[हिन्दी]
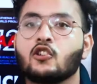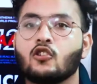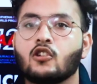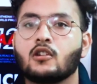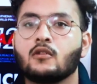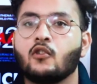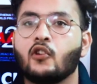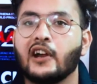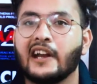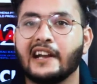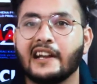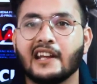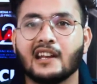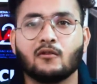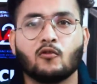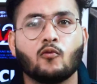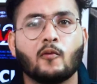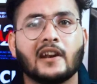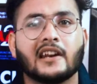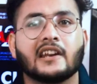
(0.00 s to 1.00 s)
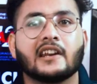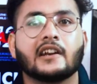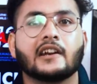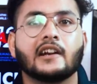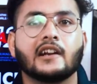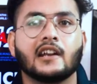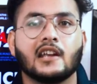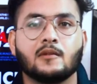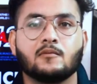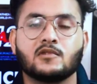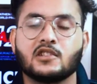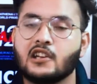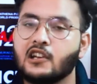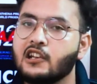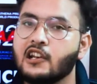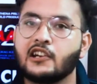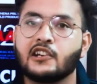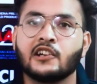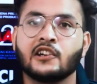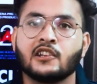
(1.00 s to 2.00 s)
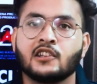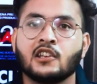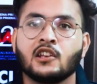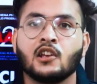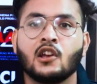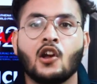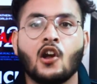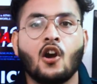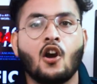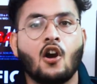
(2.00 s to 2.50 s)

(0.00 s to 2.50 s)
क्योंकि वो इंडियन वुमेन क्रिकेट टीम से रिलेटेड थी